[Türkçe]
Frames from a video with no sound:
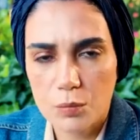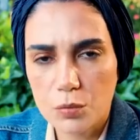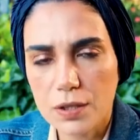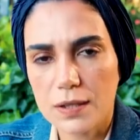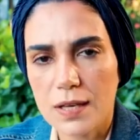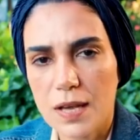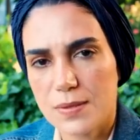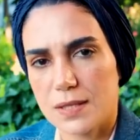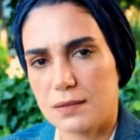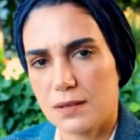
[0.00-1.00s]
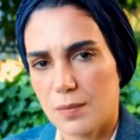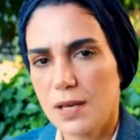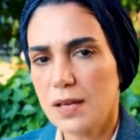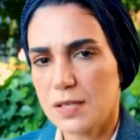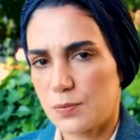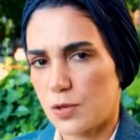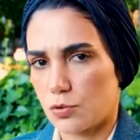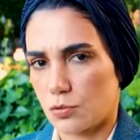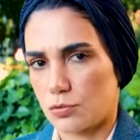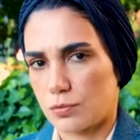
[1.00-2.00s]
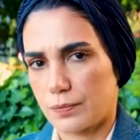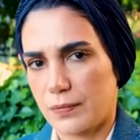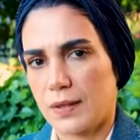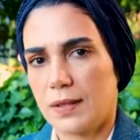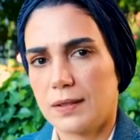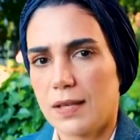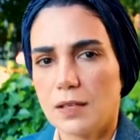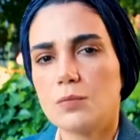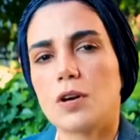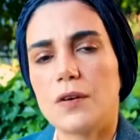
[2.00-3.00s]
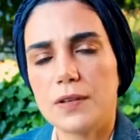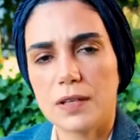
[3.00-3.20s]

Bunların hepsinin temeli espressodur. Yani bu kafe